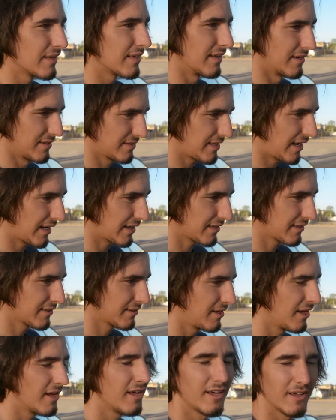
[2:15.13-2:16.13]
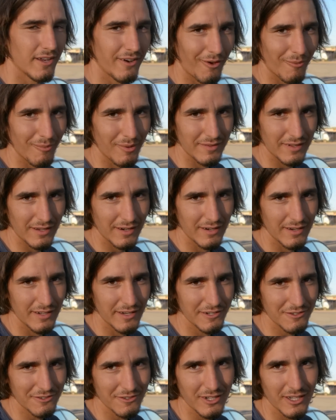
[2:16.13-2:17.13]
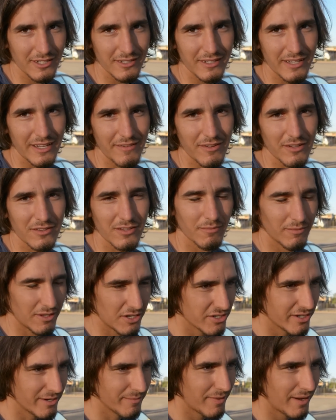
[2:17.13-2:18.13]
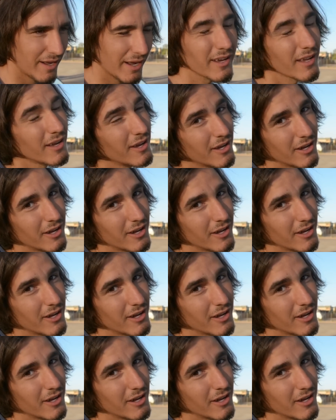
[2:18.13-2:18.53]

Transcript: geht es tanken, noch ein paar Sachen erledigen und dann gehen wir zum Nationalpark.